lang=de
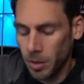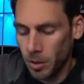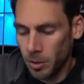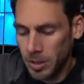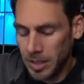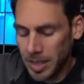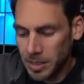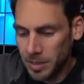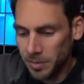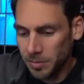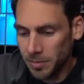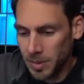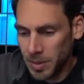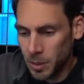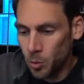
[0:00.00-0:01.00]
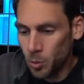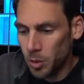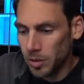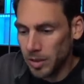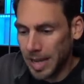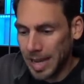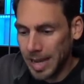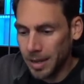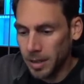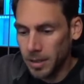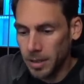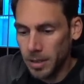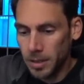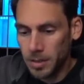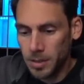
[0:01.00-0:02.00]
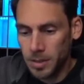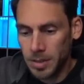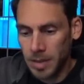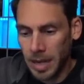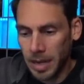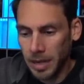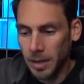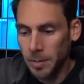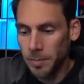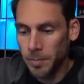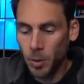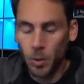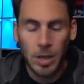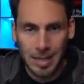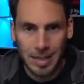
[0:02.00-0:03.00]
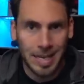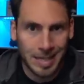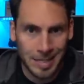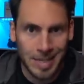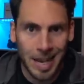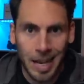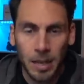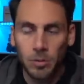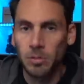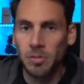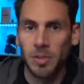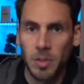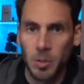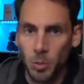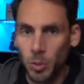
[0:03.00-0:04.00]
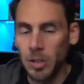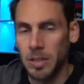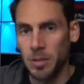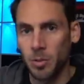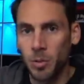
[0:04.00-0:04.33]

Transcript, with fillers: Und jetzt versucht er zu sagen, oder er sagt und versucht das